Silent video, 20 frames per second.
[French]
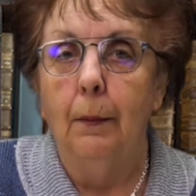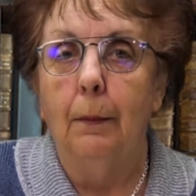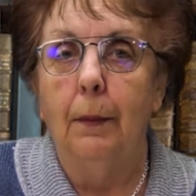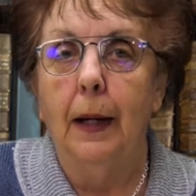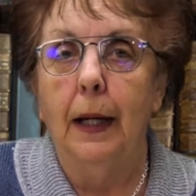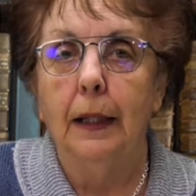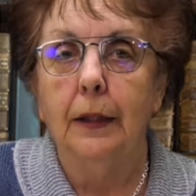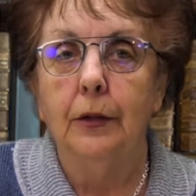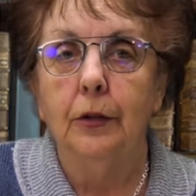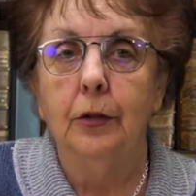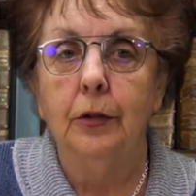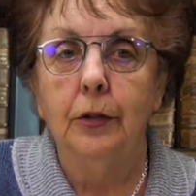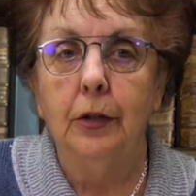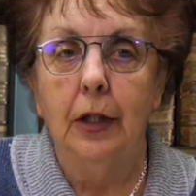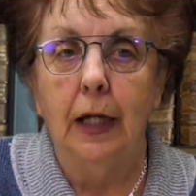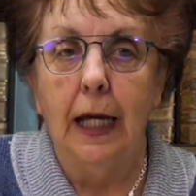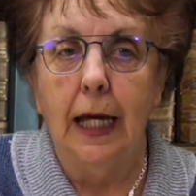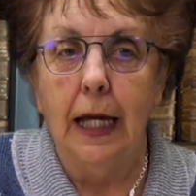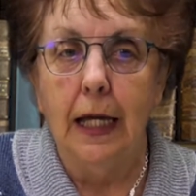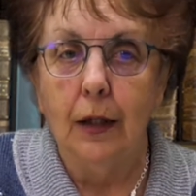par
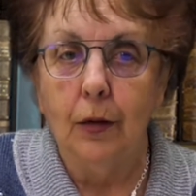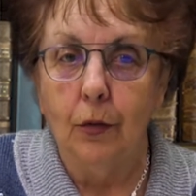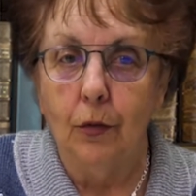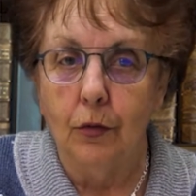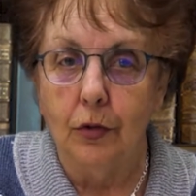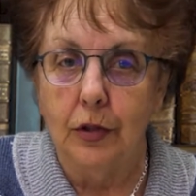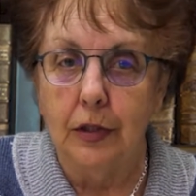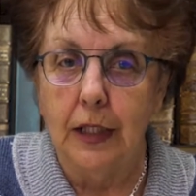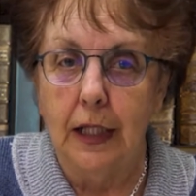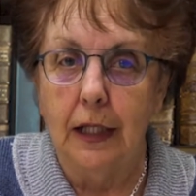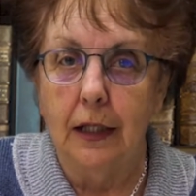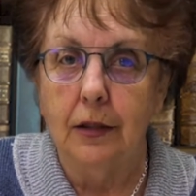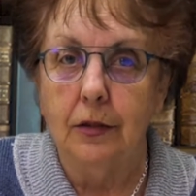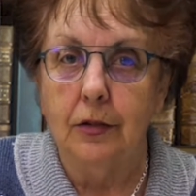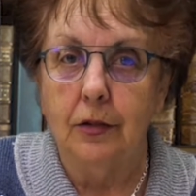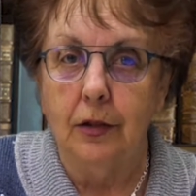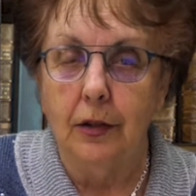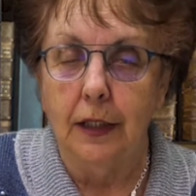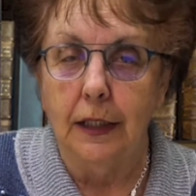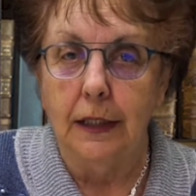notre
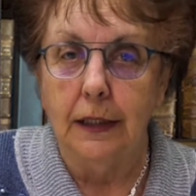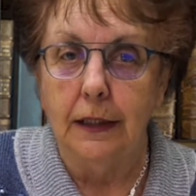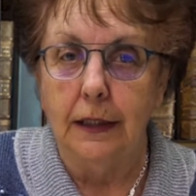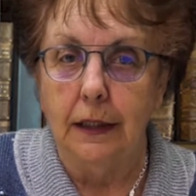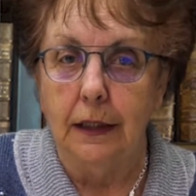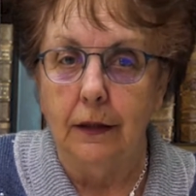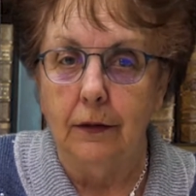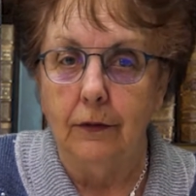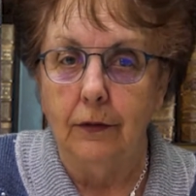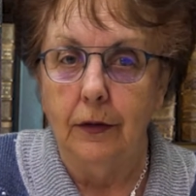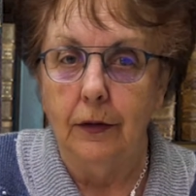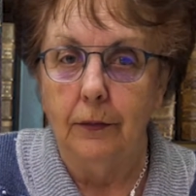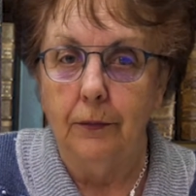inconscience collective.